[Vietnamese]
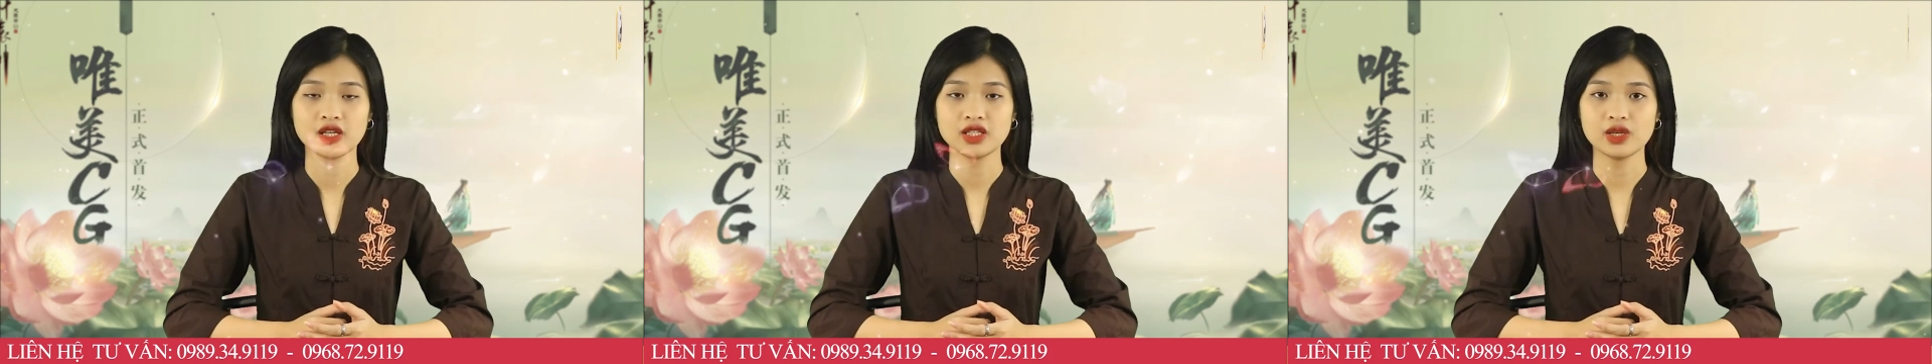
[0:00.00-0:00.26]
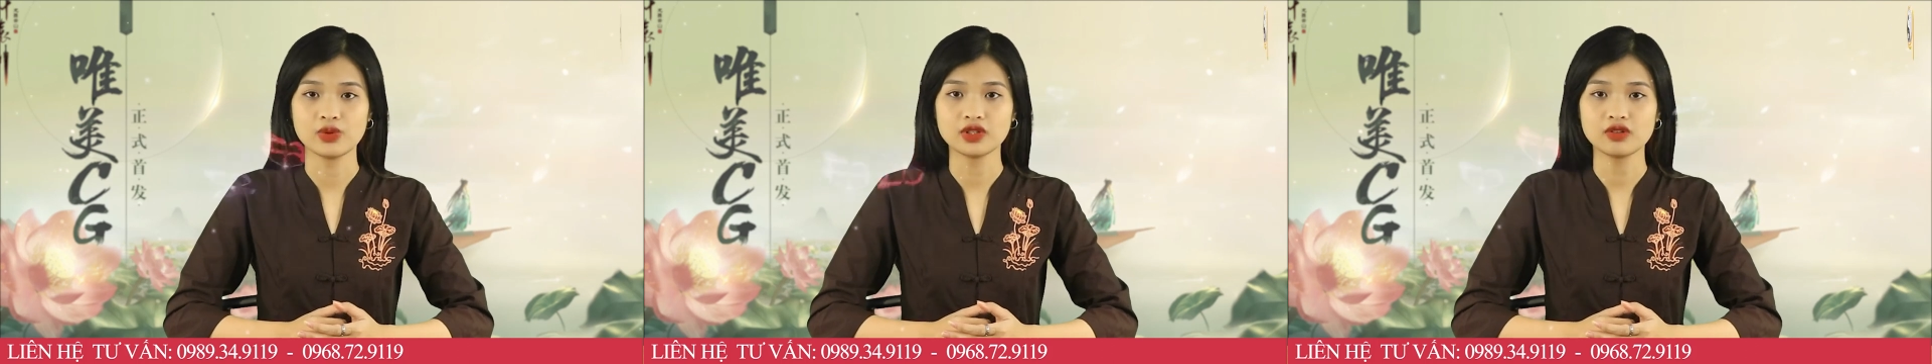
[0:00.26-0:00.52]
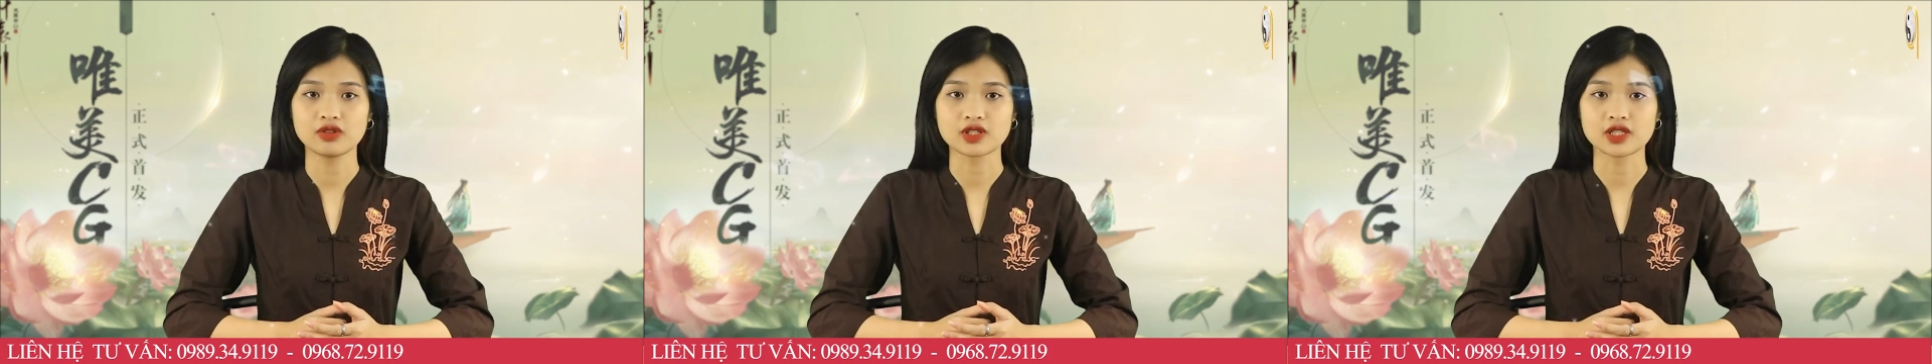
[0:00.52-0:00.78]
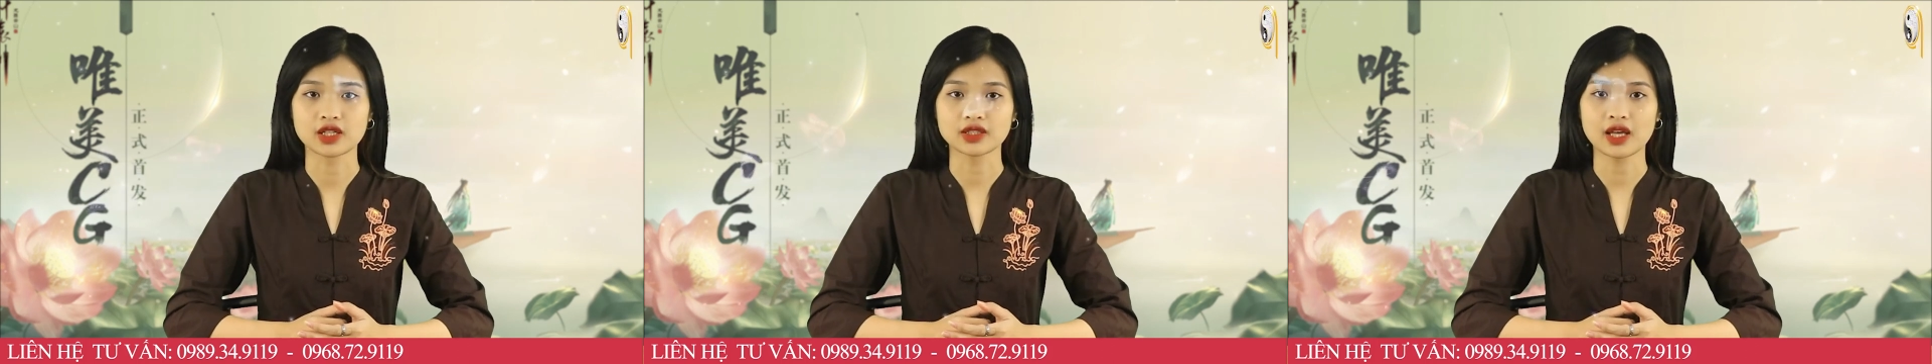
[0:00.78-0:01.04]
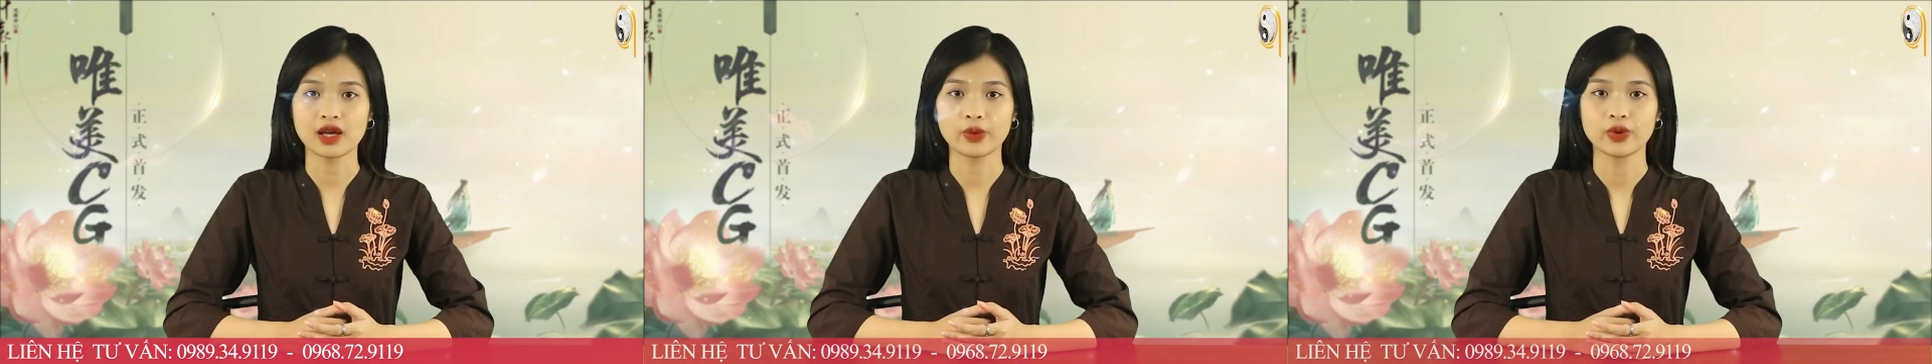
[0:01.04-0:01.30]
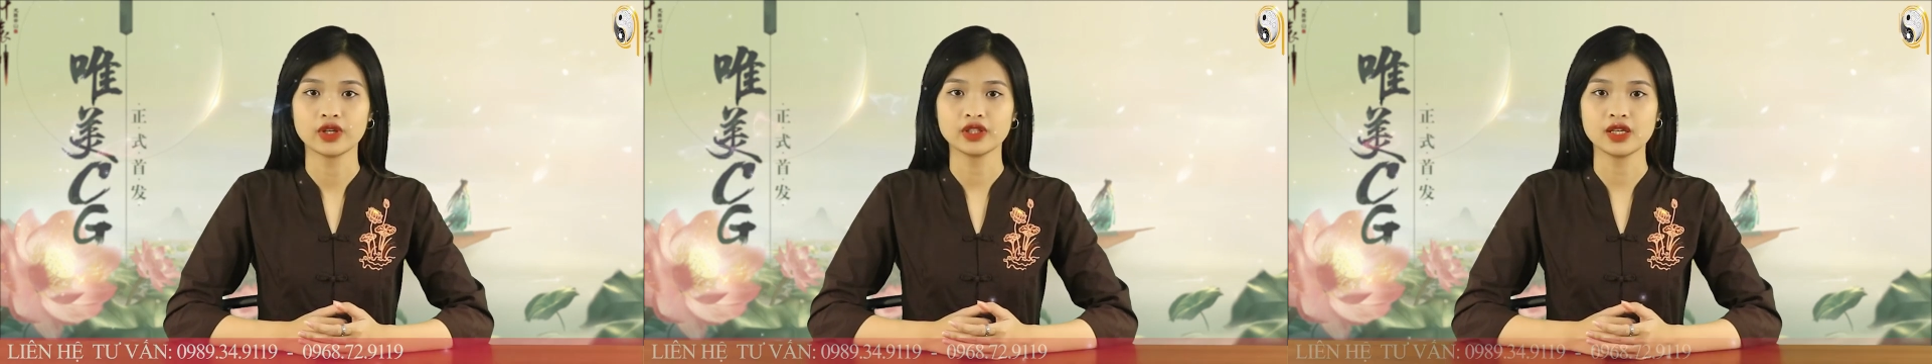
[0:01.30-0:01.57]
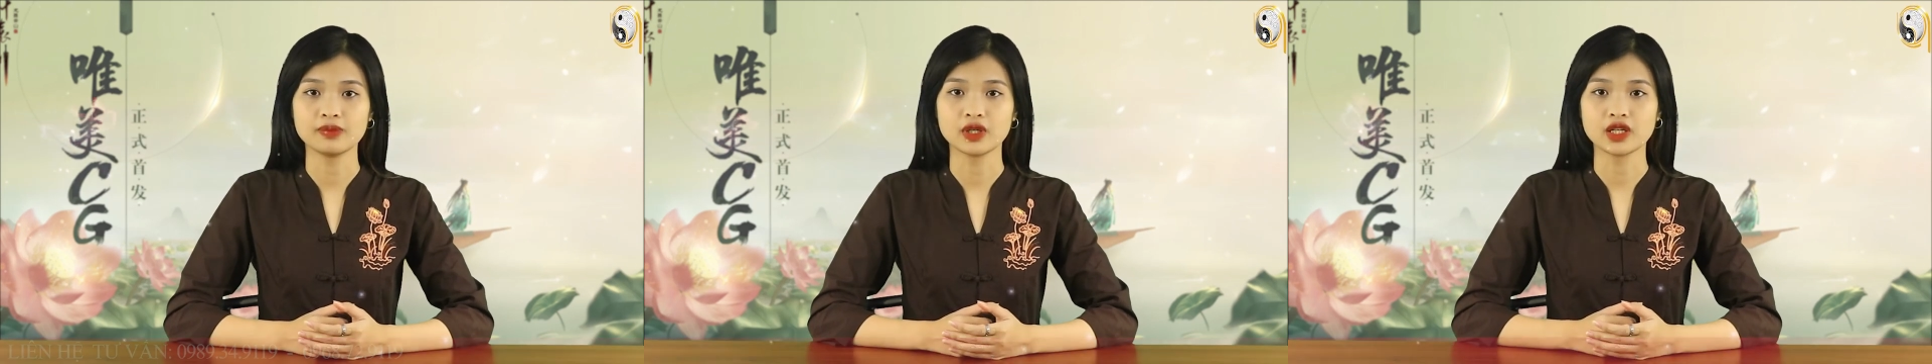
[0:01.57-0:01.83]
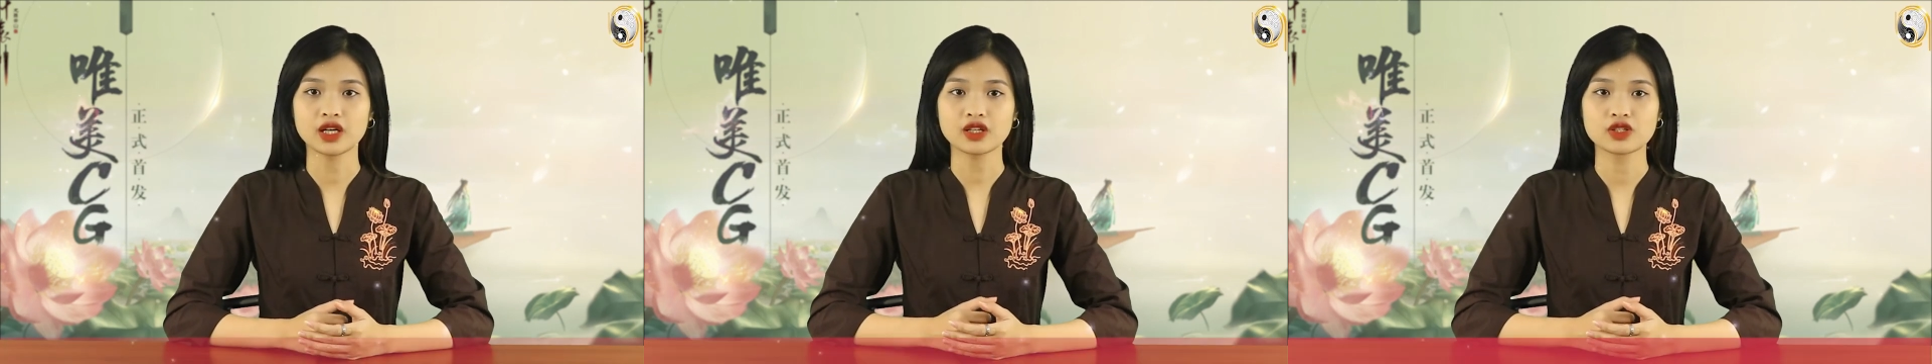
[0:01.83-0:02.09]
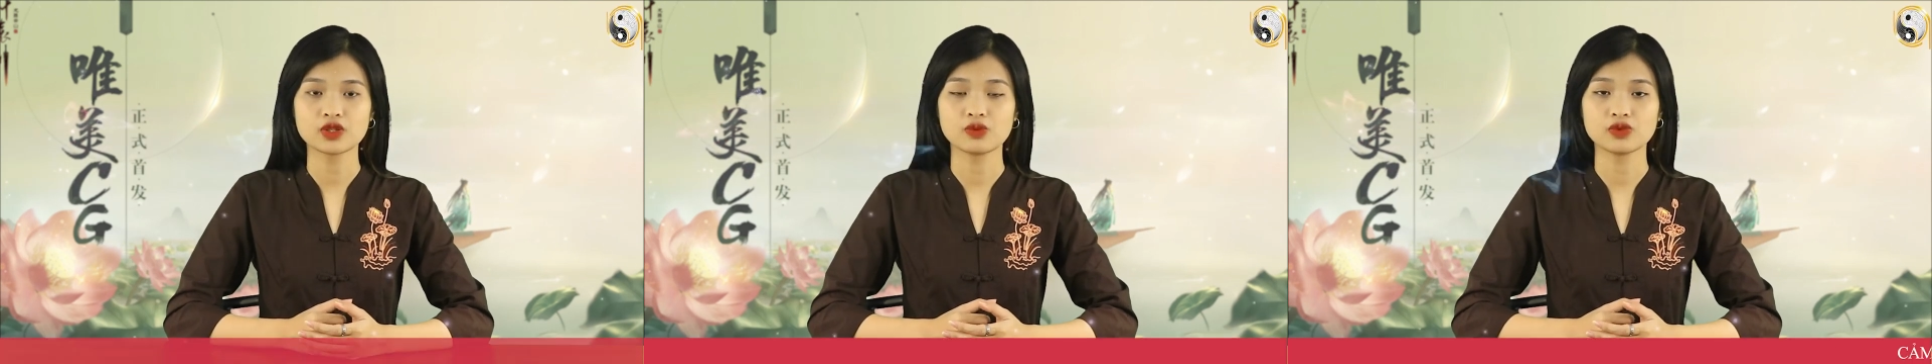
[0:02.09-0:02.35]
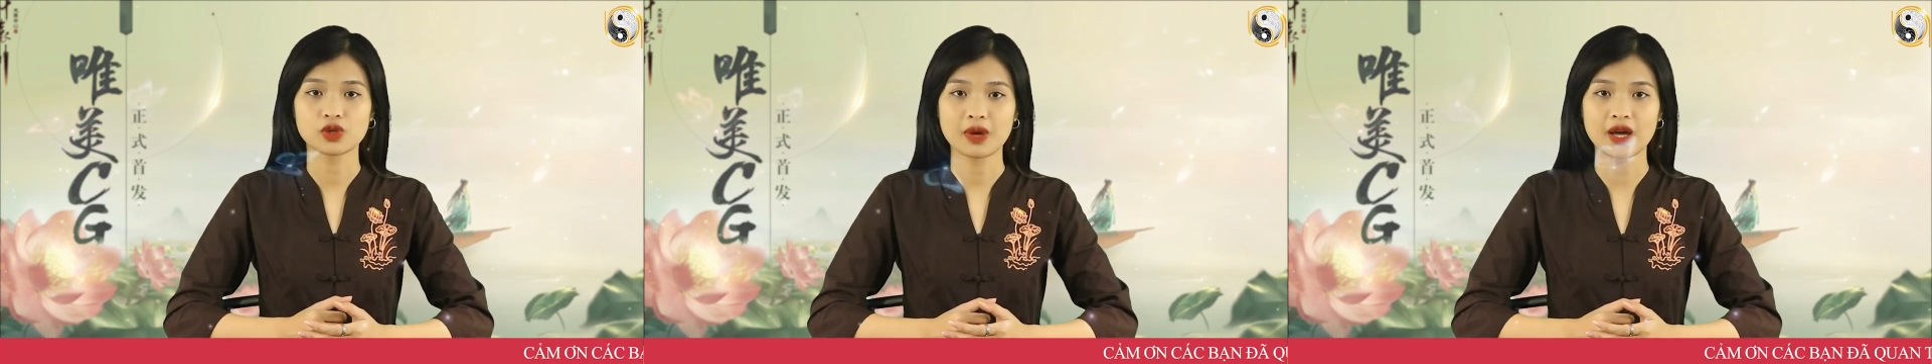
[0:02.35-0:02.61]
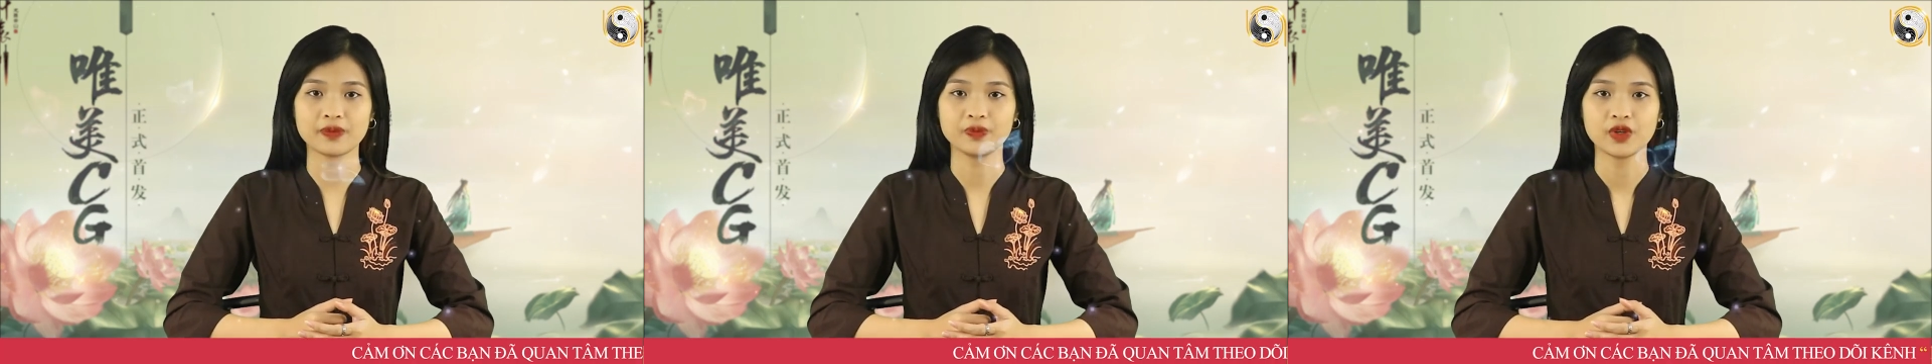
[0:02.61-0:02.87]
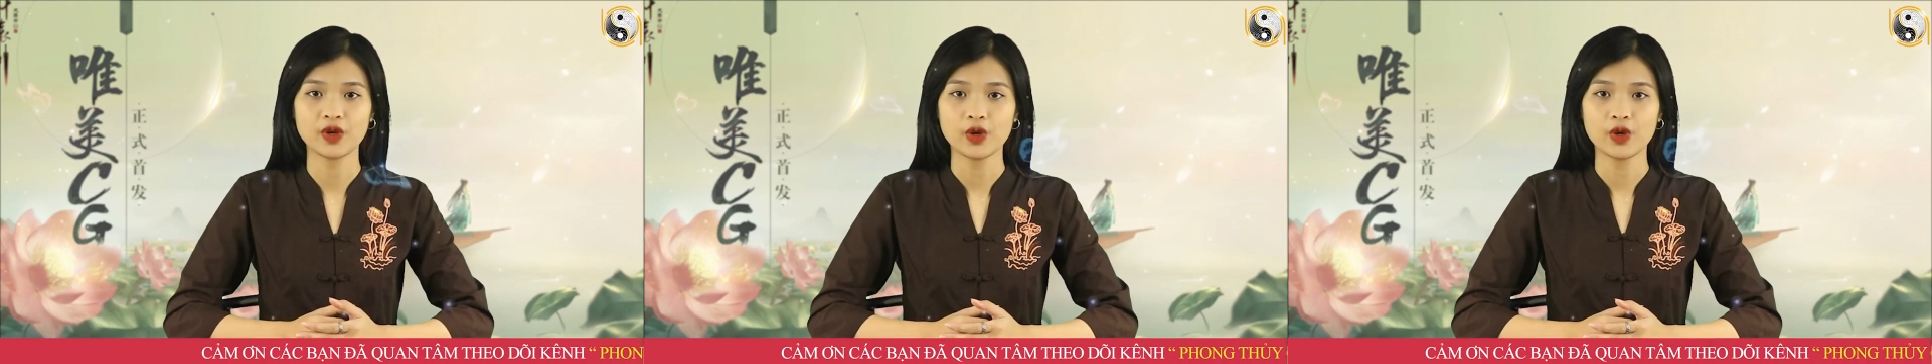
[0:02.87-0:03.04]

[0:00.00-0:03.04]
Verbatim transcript: nhiều ý tưởng sáng tạo thì mới đắc dụng cho bạn.